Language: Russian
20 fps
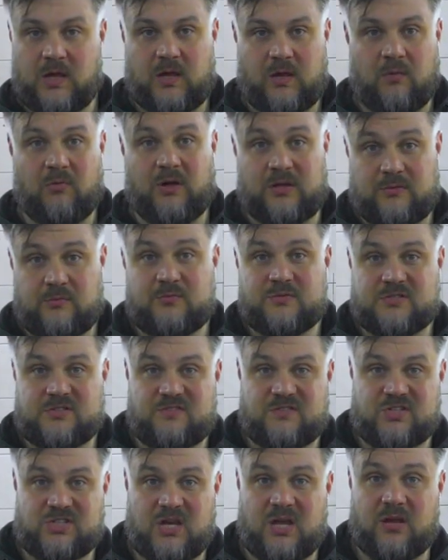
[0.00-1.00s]
и в одну из
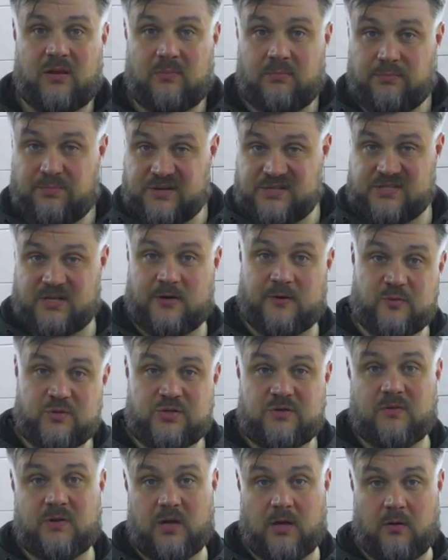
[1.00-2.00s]
свечей при
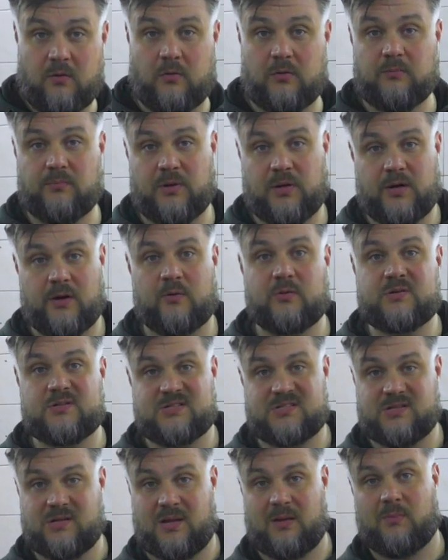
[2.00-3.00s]
закручивании он благородно
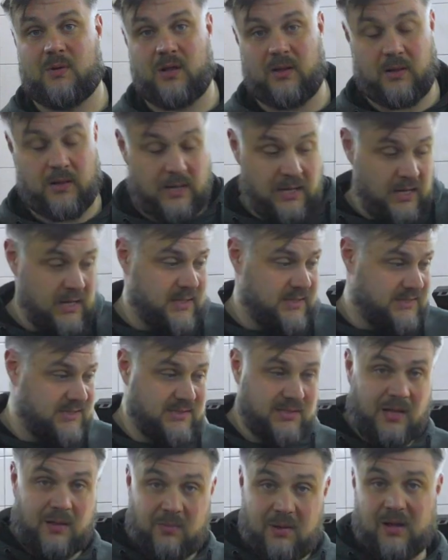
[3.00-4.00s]
сломал.
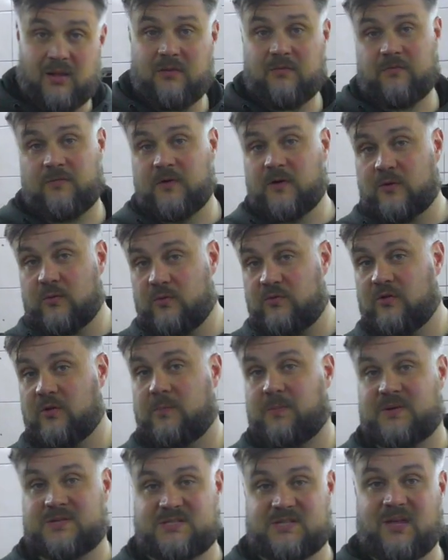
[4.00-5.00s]
Сломал,
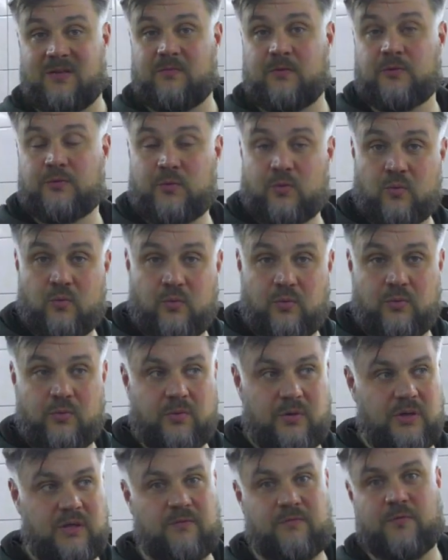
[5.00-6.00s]
выкрутил, поставил
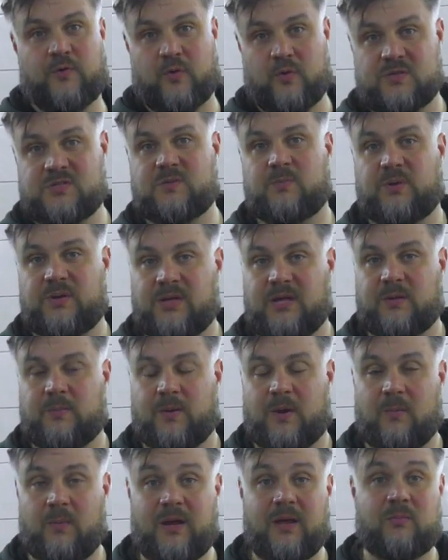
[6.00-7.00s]
другую, и вроде бы нет
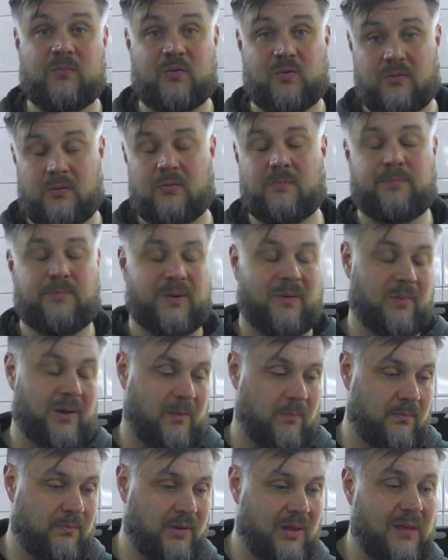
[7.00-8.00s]
проблем, но
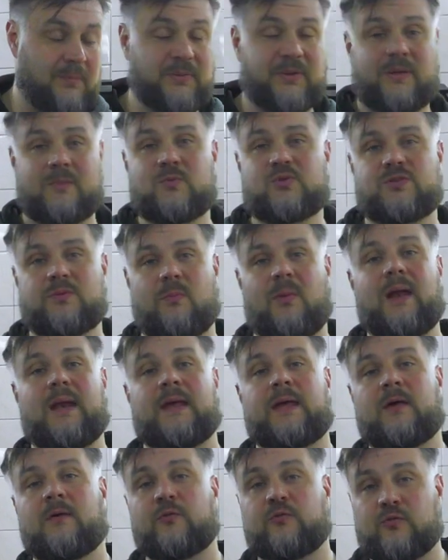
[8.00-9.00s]
проблема была, потому что
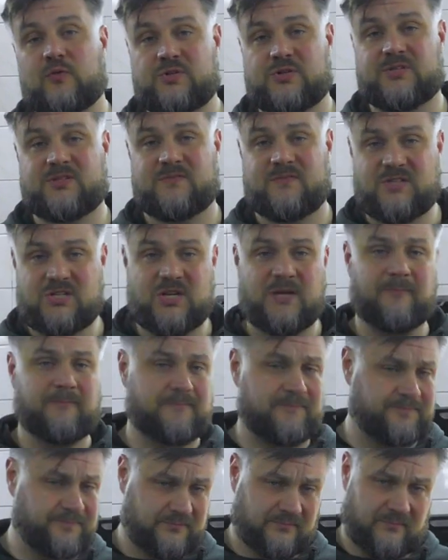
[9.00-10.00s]
маленький кусочек
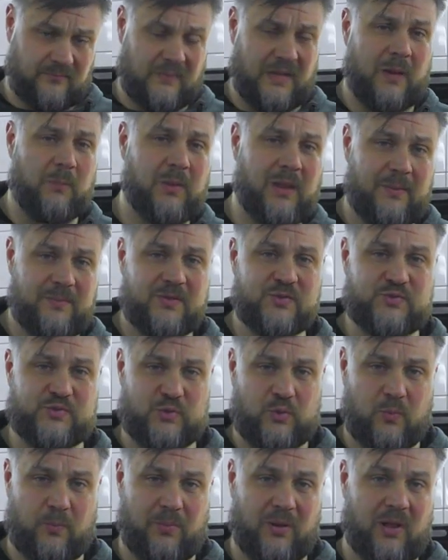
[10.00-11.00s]
свечи
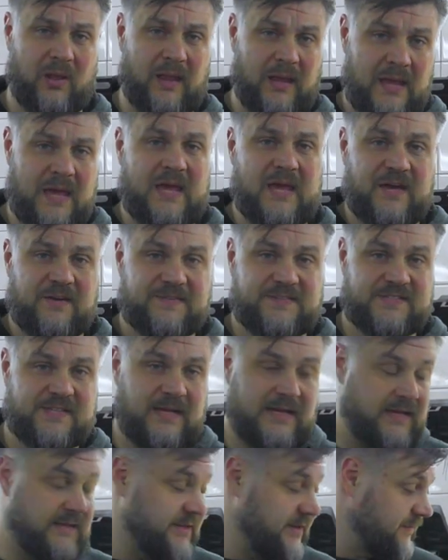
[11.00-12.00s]
обломился и упал в
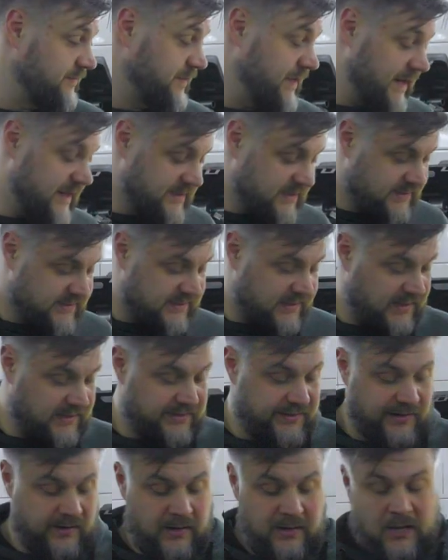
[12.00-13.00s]
цилиндр, в третий
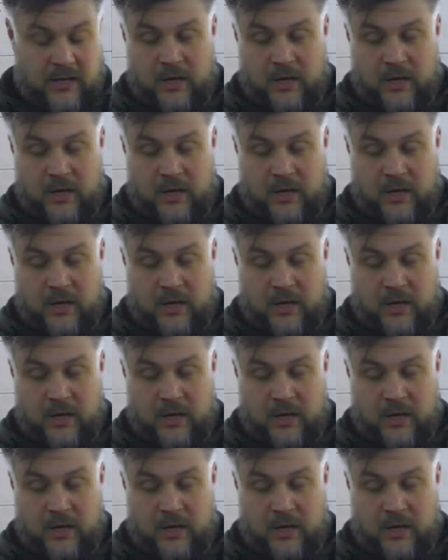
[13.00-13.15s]
цилиндр.